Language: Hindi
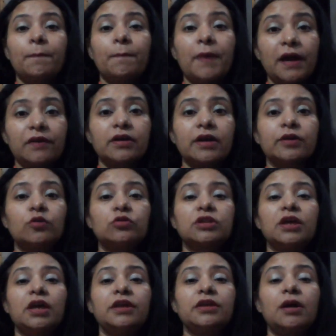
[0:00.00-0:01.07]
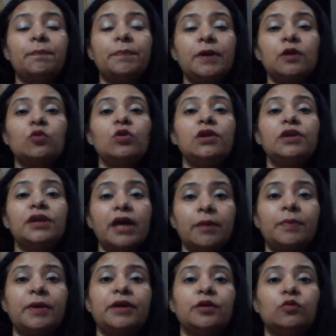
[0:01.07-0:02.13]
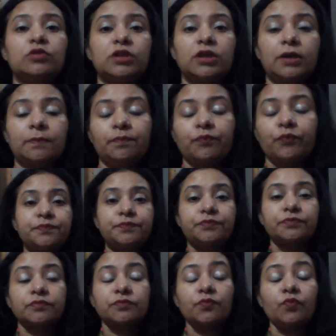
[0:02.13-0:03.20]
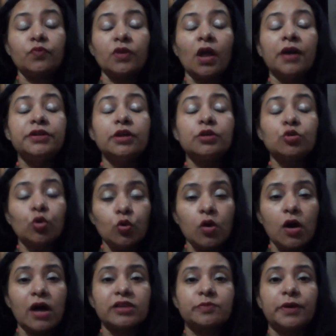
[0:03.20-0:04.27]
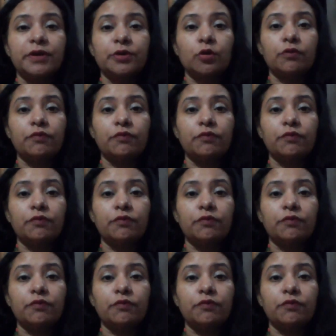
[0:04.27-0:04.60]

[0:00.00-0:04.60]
बन रहे होते हैं या बिल्कुल नए बने होते हैं ये दोनों हस्बैंड और